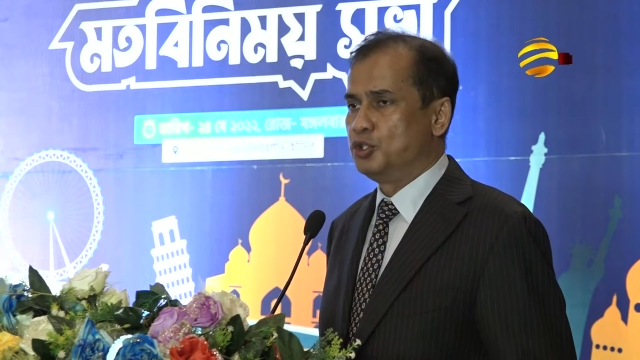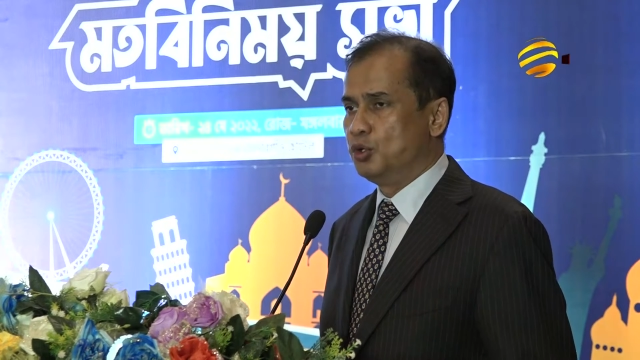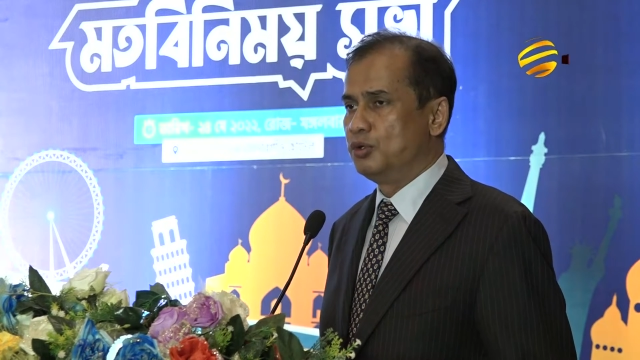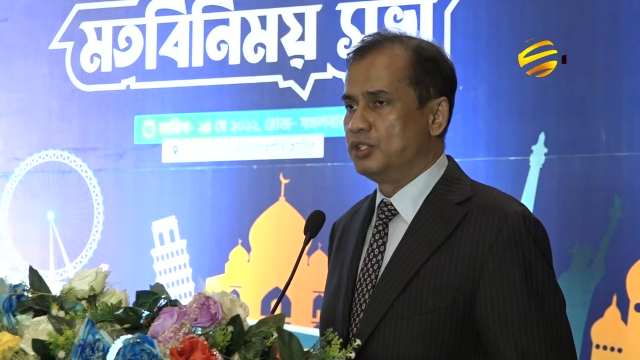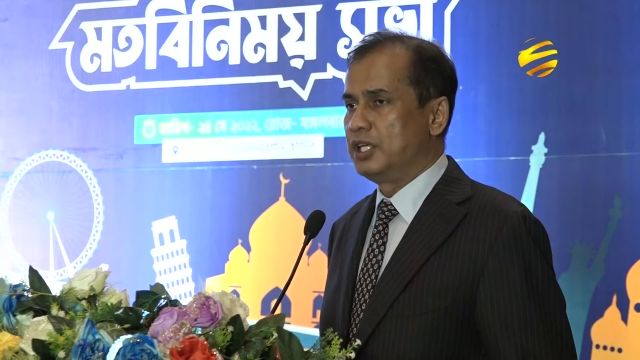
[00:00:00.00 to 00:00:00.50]

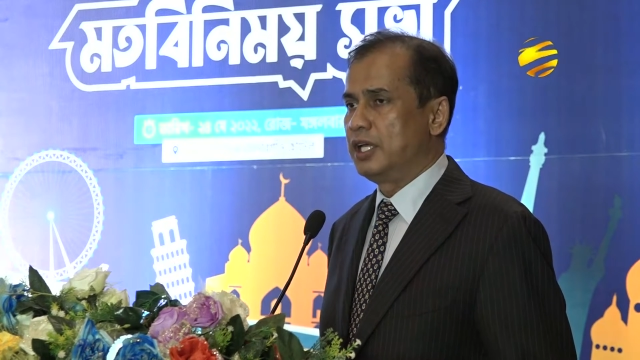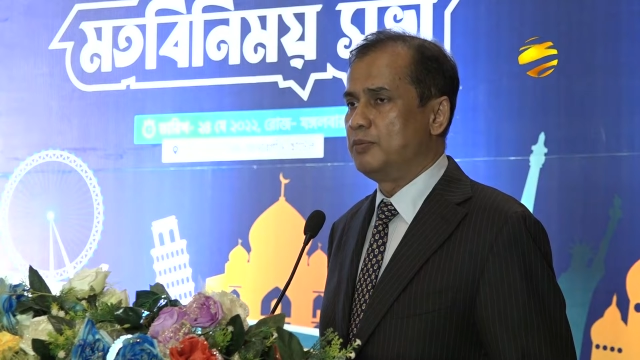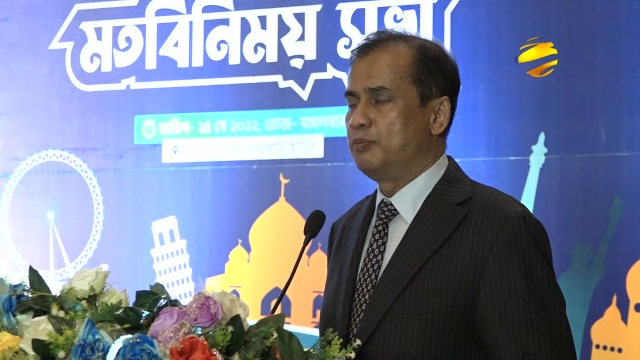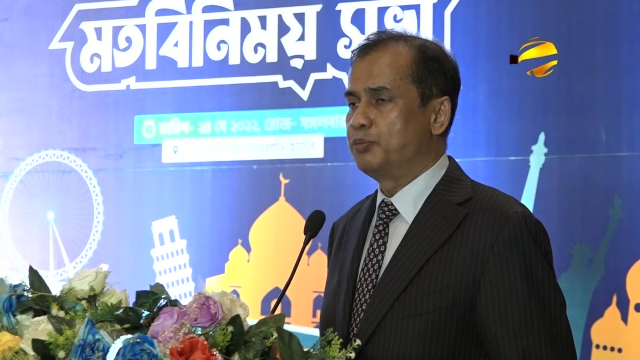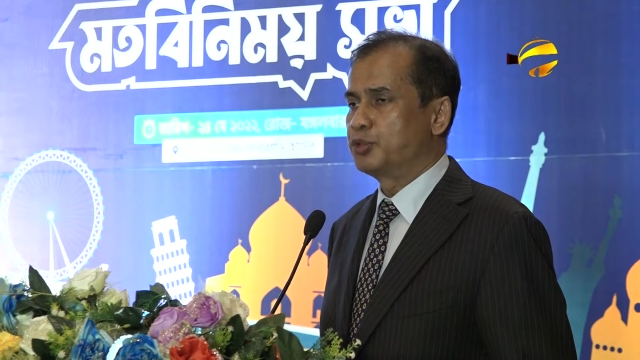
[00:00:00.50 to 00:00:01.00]
জুন যেই
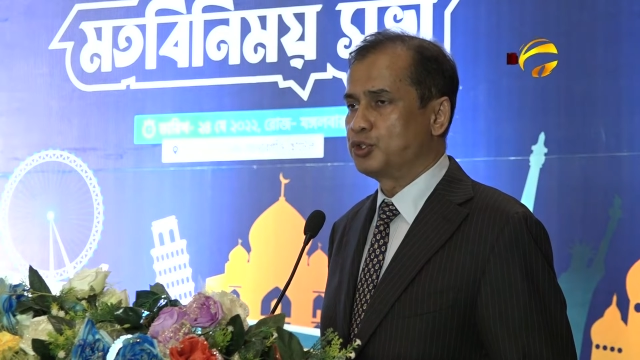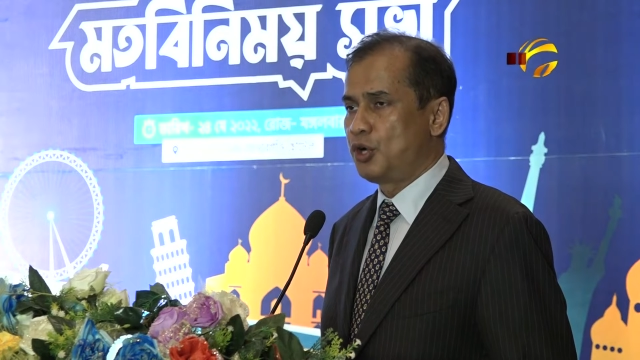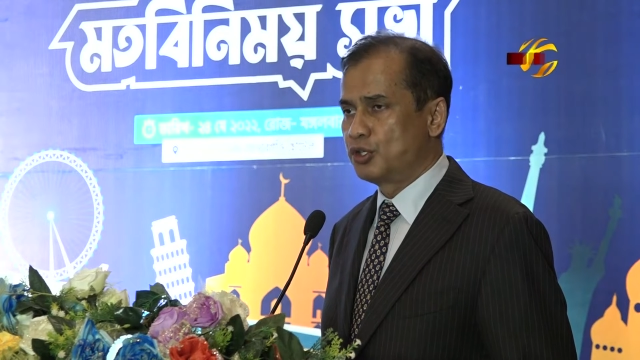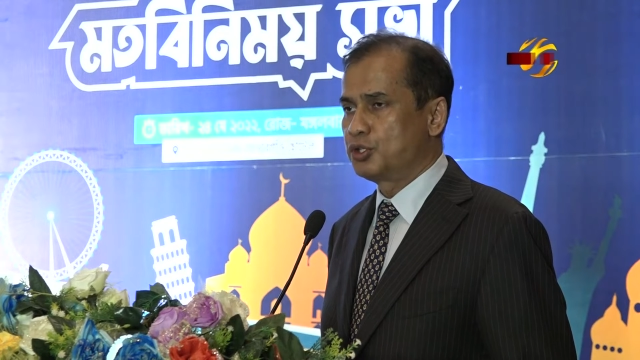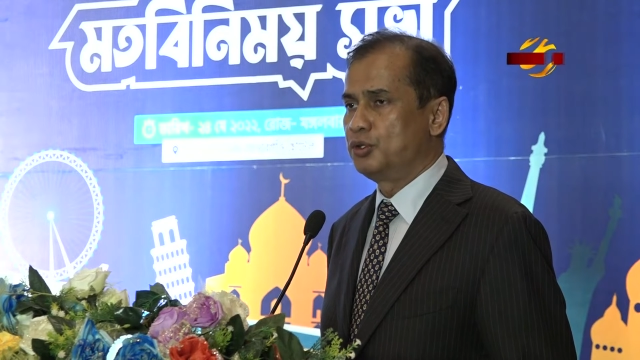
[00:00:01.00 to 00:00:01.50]

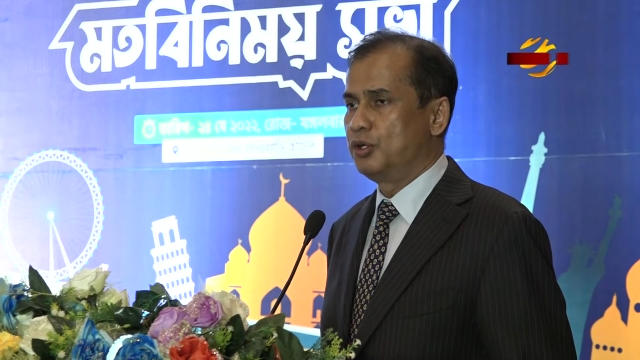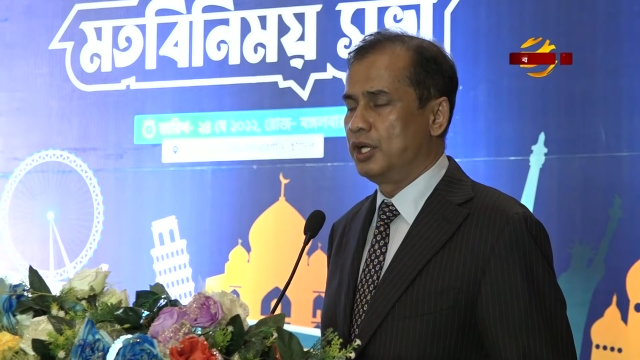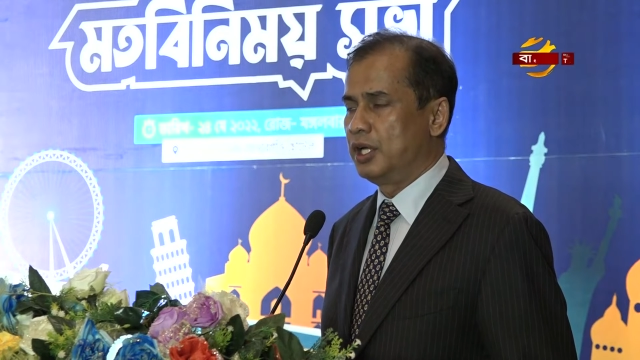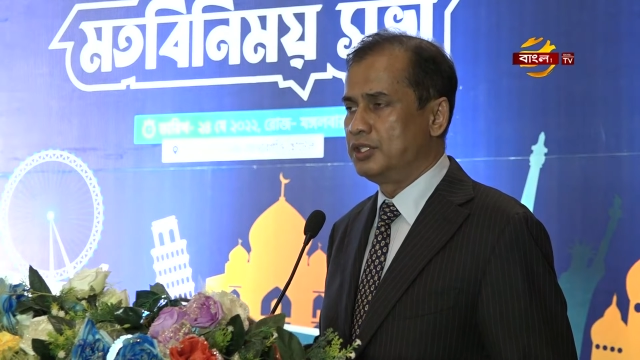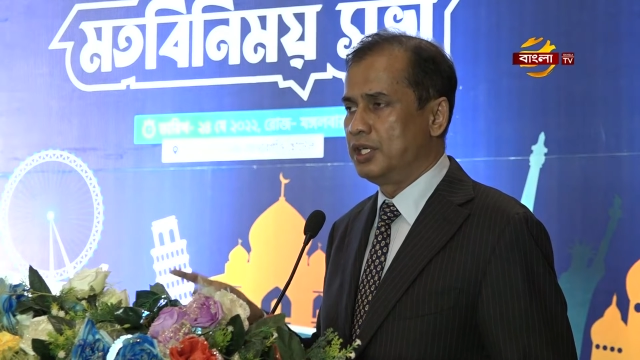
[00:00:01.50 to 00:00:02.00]
সংসদীয়
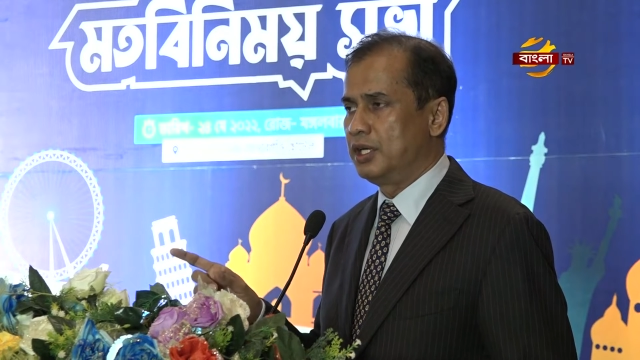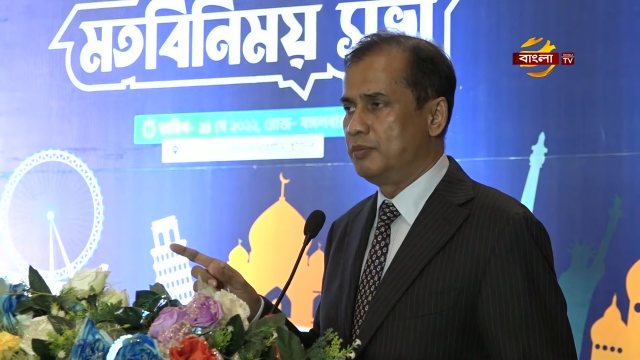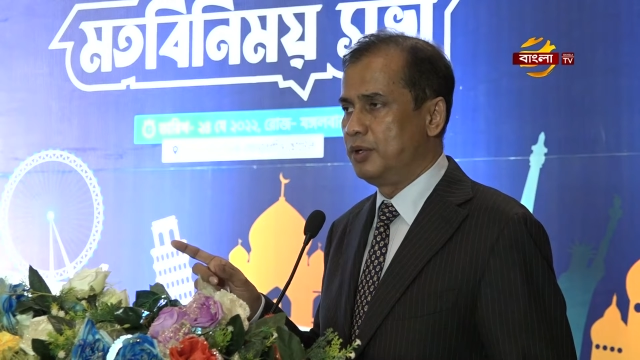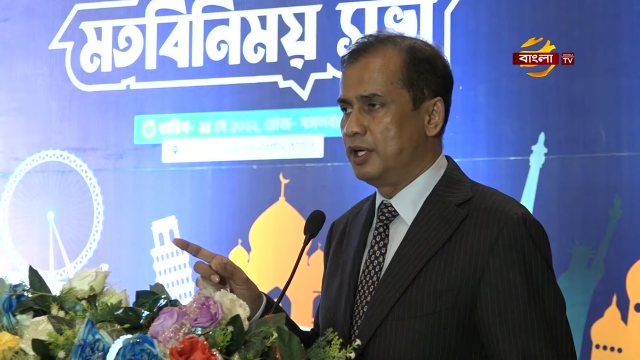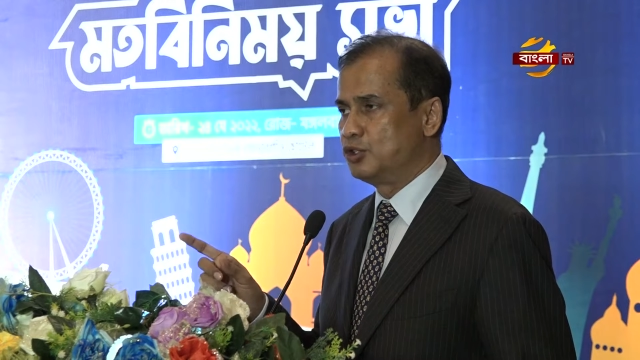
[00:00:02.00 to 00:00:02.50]
যেই
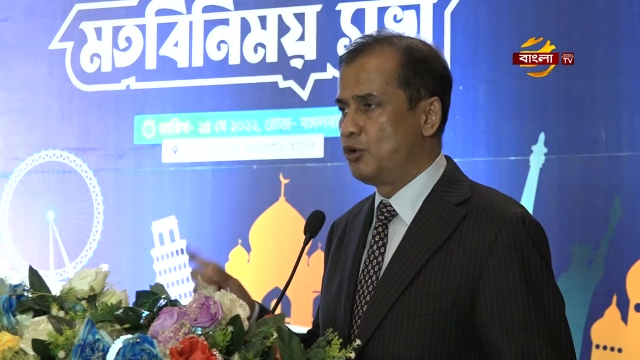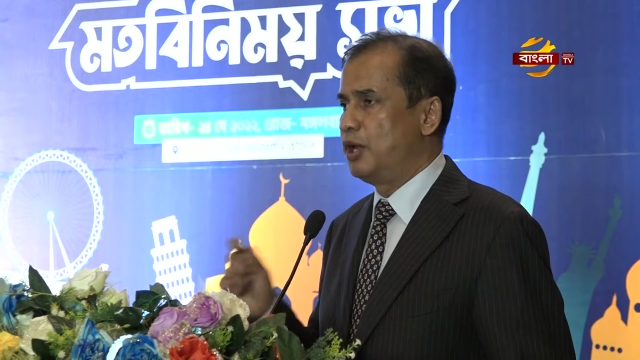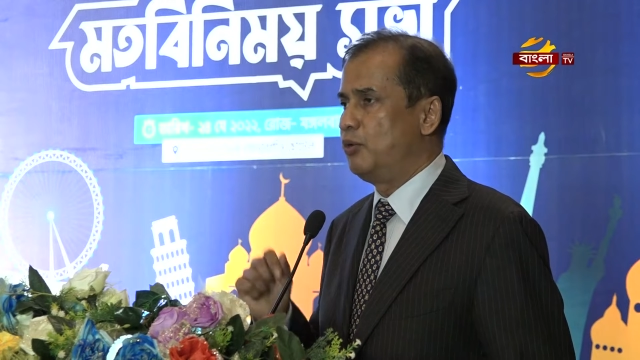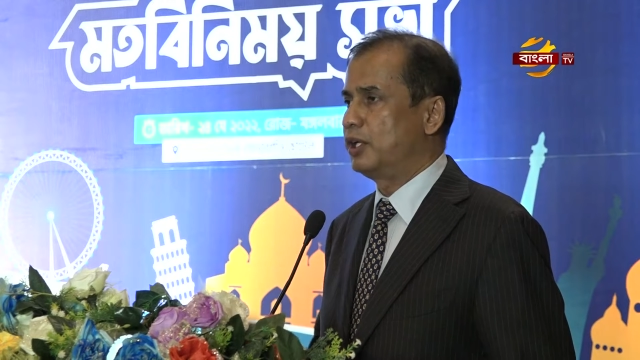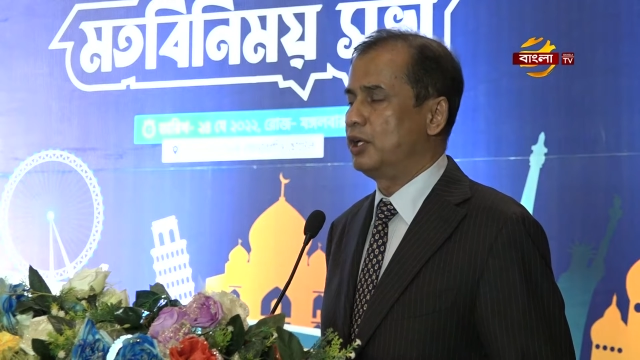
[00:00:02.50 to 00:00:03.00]

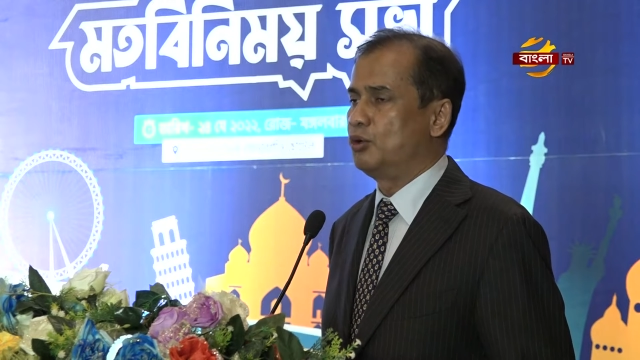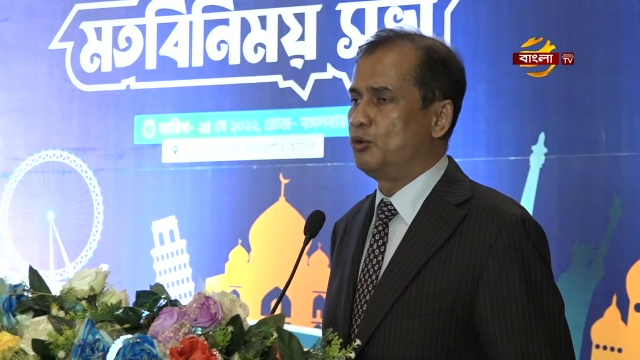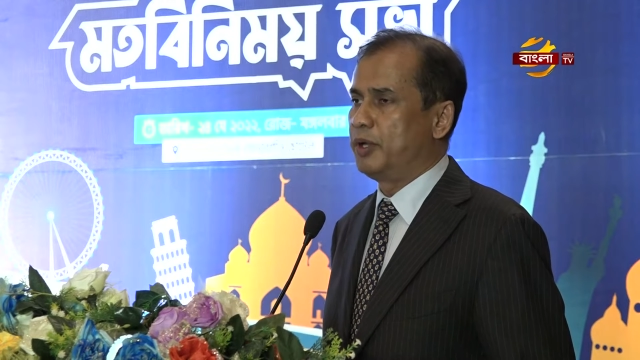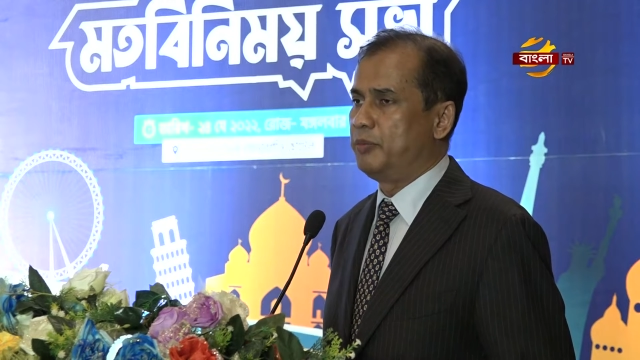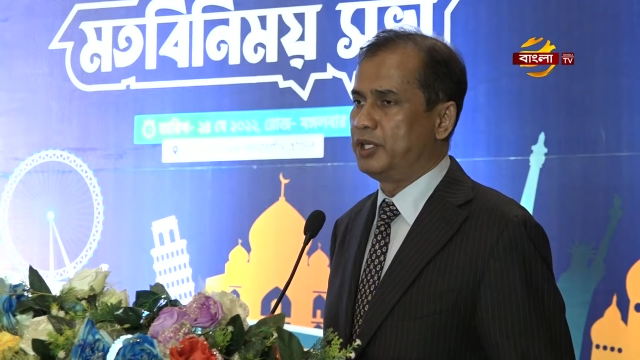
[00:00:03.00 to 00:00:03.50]
জয়েন্ট ওয়ার্কিং
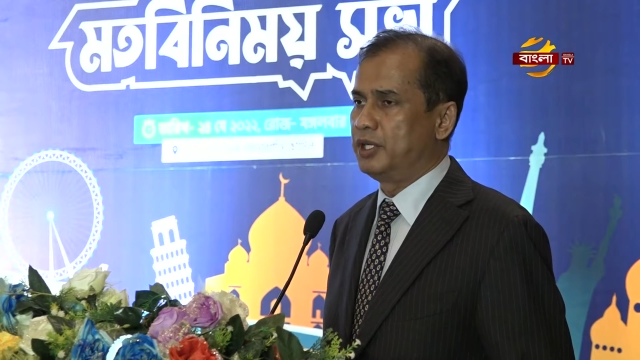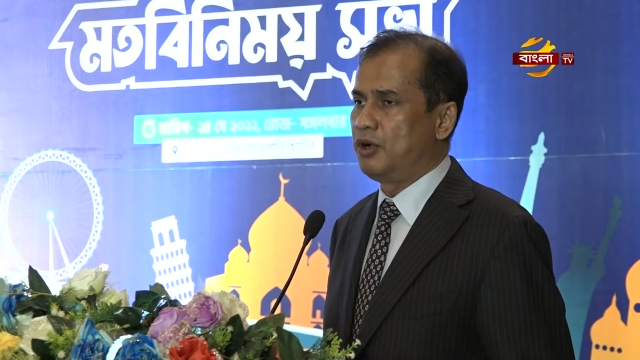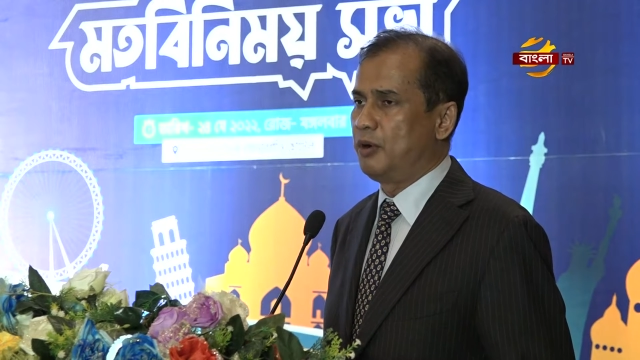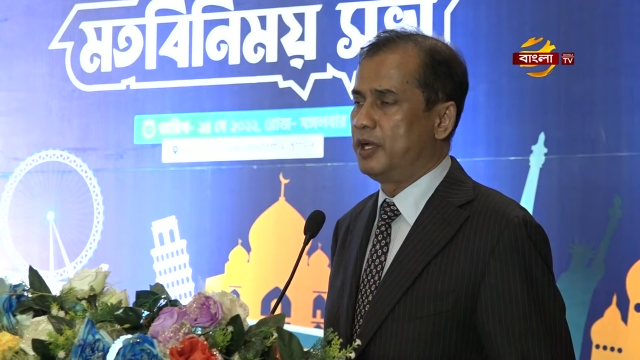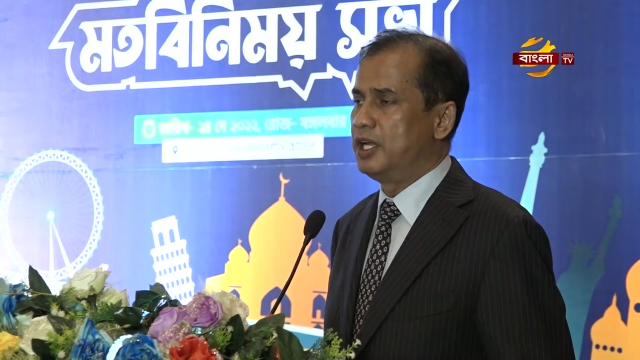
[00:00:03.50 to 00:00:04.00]
গ্রুপের মিটিং
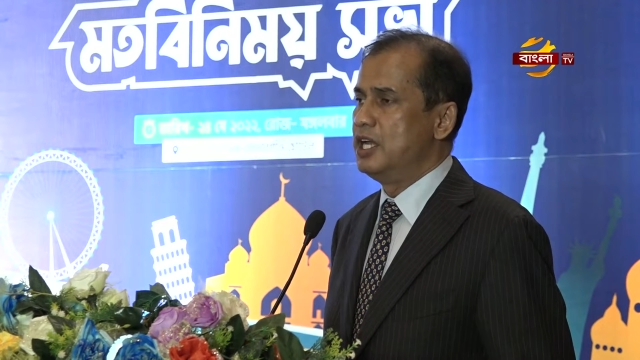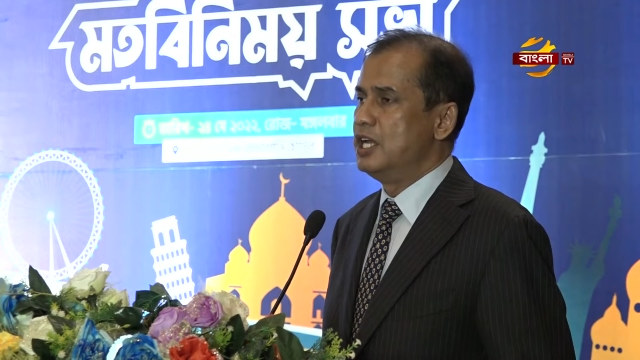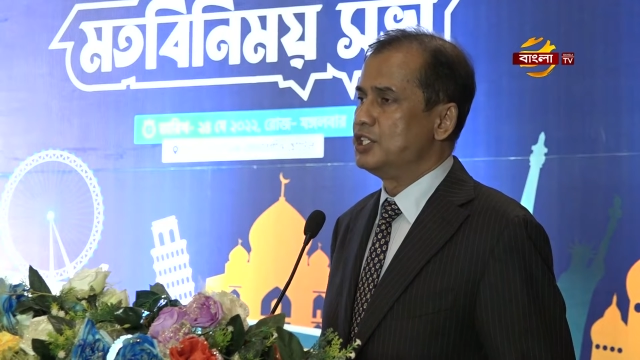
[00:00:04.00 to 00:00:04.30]
হবে